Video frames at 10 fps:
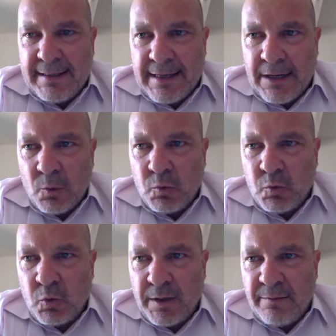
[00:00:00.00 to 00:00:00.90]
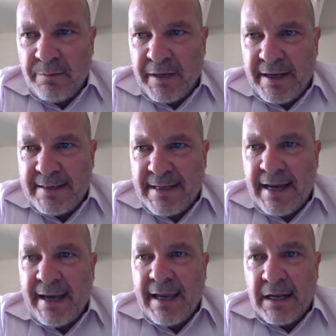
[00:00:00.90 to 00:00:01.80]
della cultura di impresa
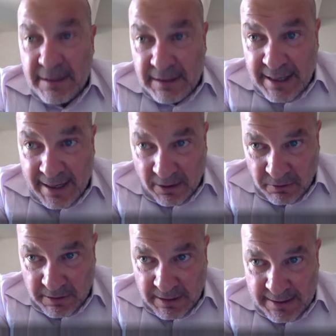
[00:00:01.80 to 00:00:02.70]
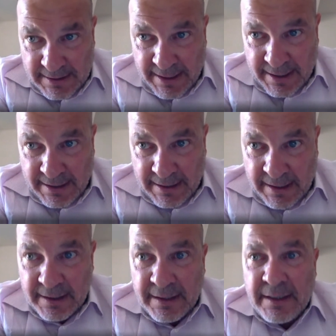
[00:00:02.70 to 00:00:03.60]
anche all'interno dell'azienda